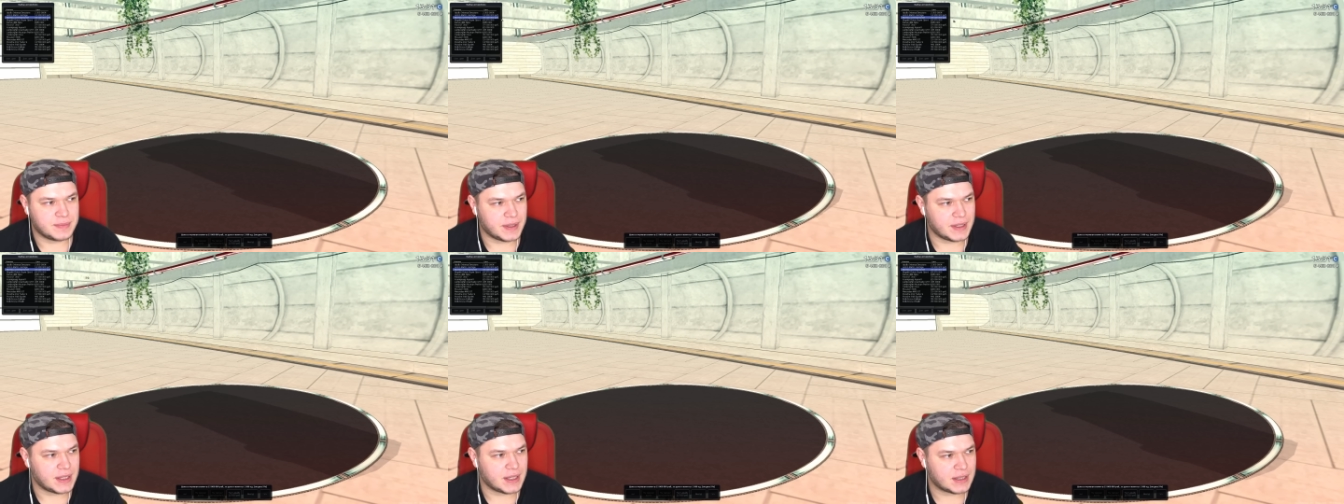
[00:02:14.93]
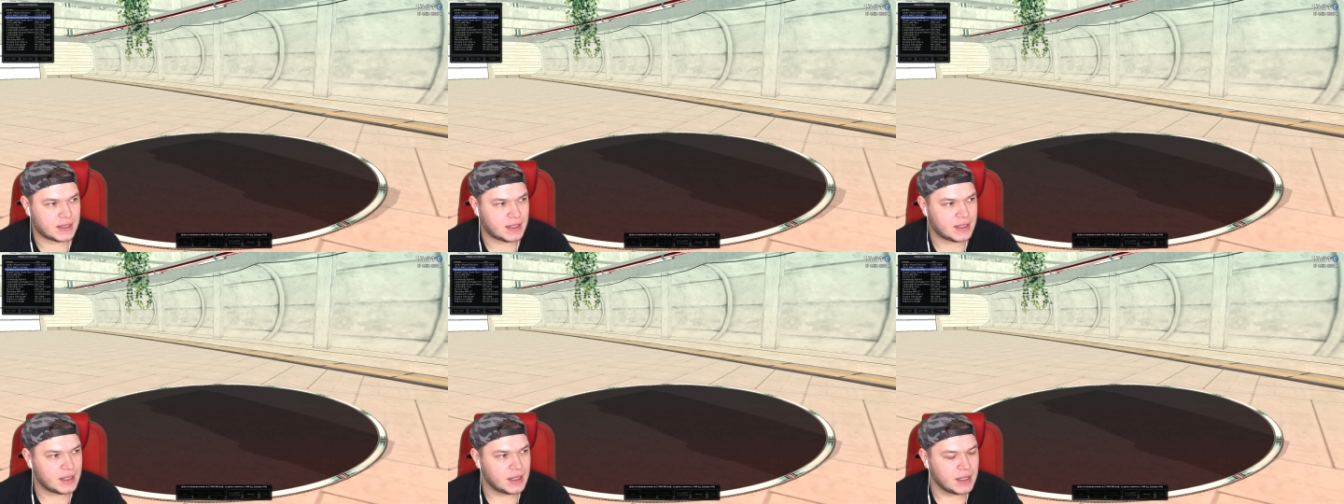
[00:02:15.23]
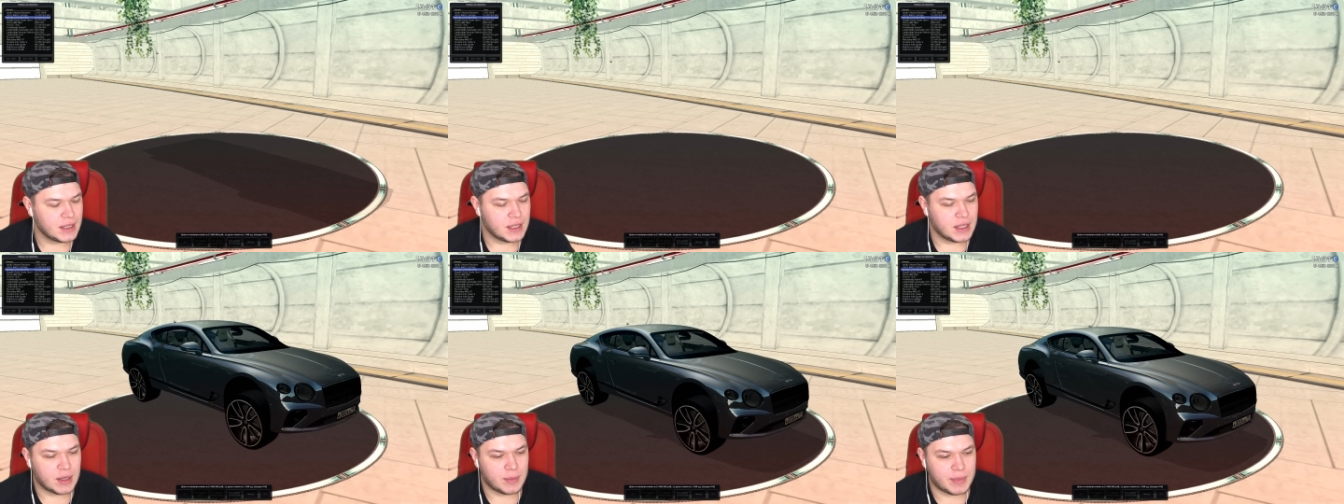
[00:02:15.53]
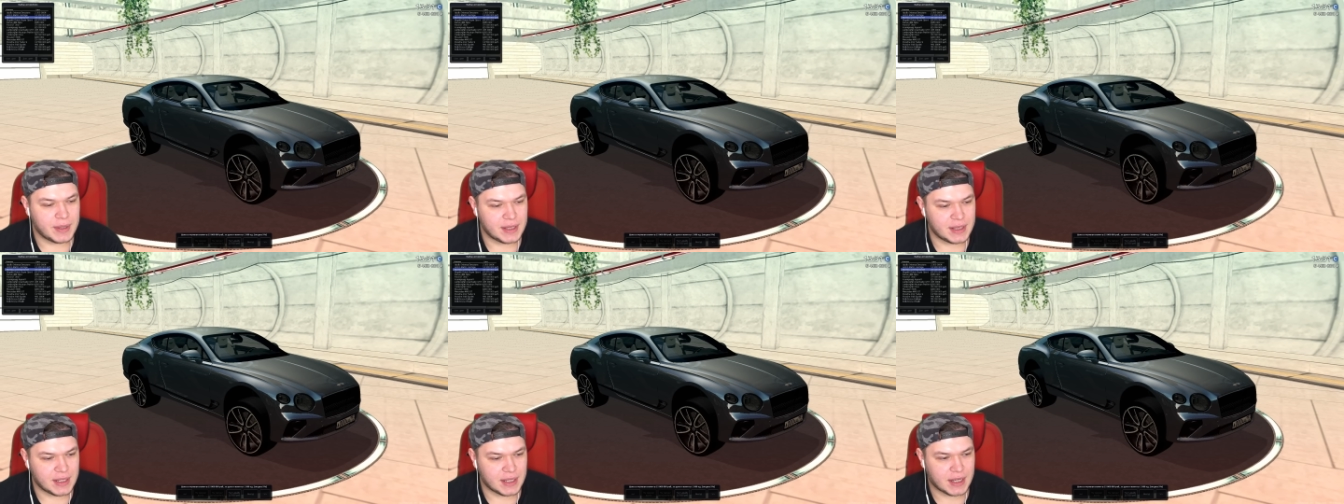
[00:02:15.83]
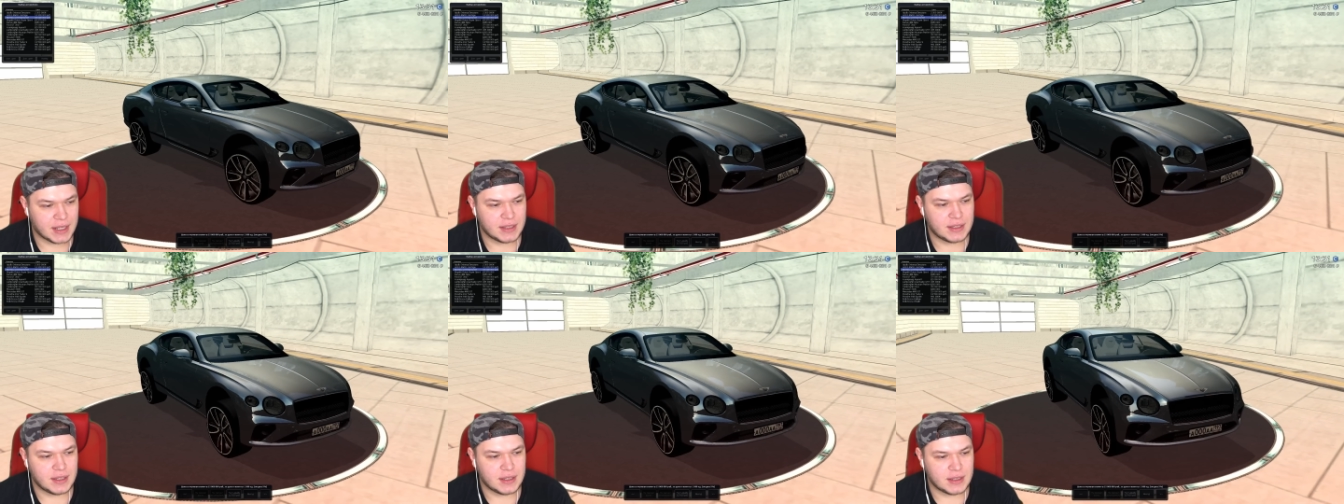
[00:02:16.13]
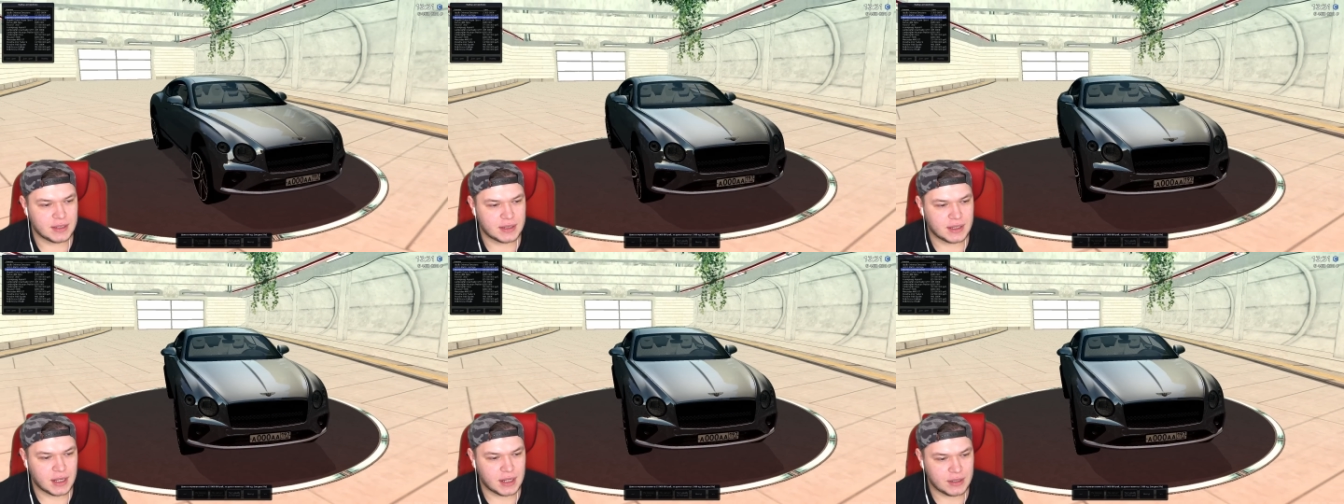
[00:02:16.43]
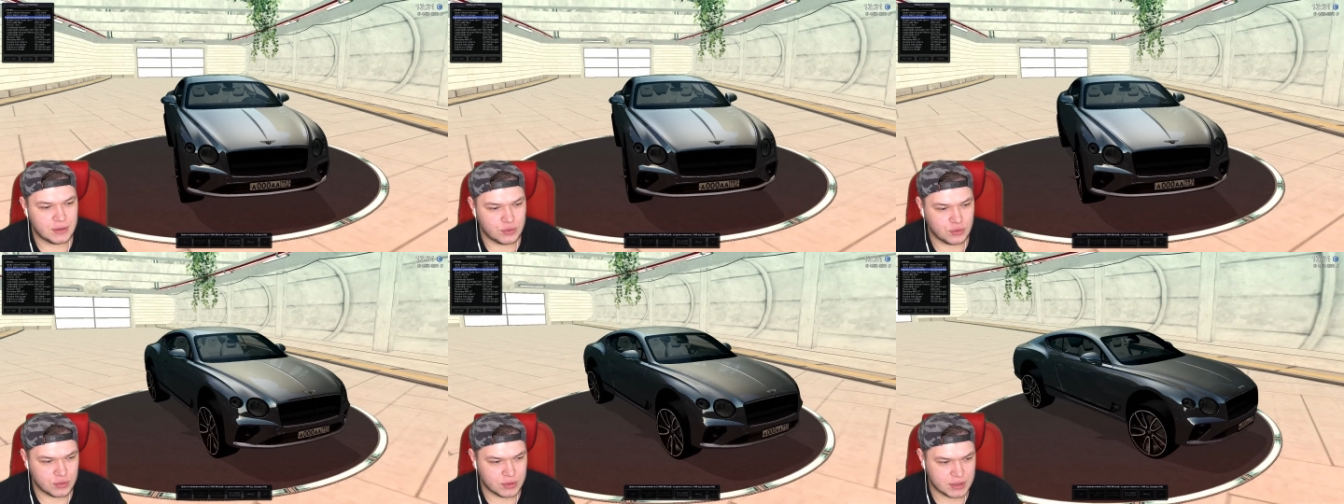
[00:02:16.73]
понятно, Bentley Continental,
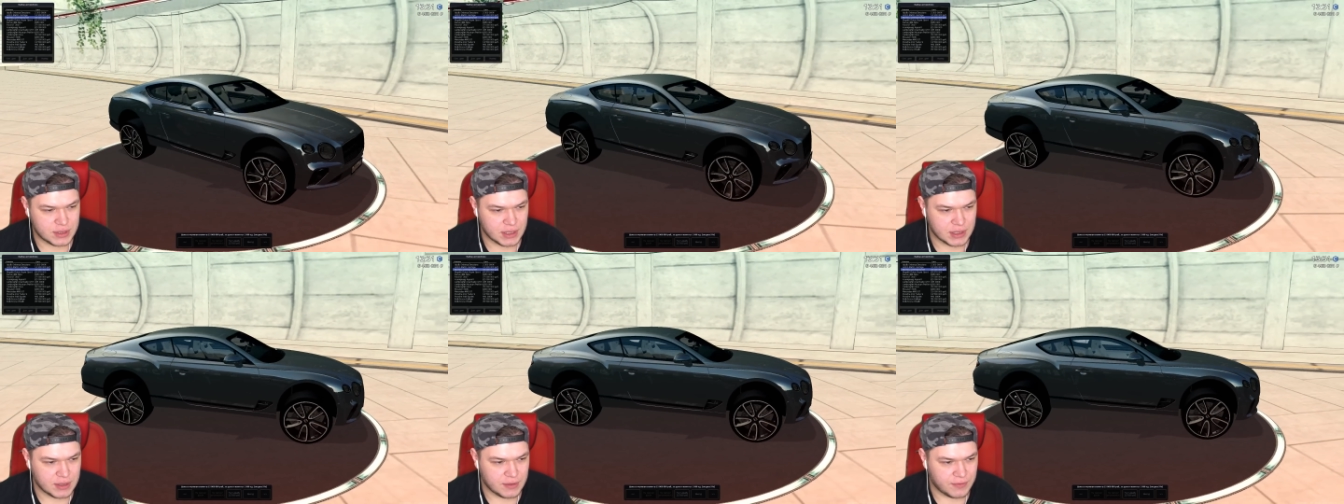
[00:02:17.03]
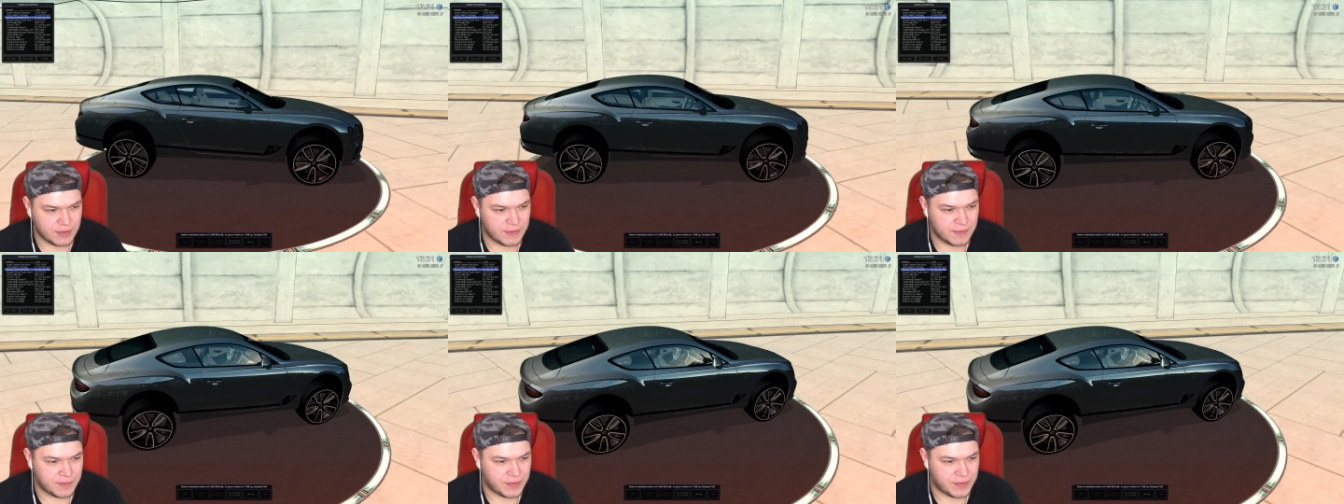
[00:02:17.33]
ну, кстати,